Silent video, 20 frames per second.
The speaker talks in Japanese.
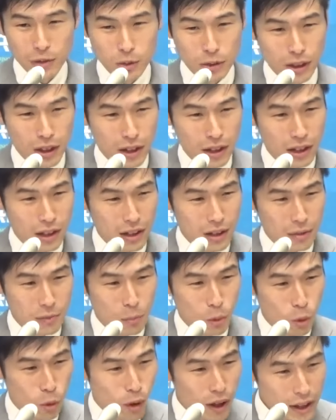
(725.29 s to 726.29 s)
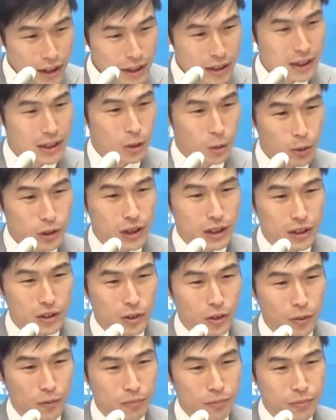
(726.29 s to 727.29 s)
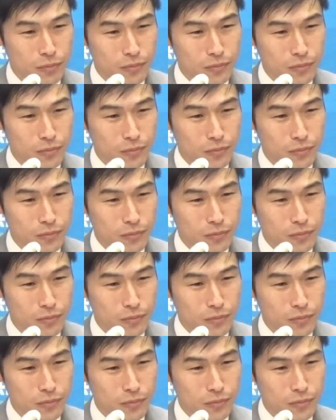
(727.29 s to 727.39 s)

とかもう終わりにしてほしいと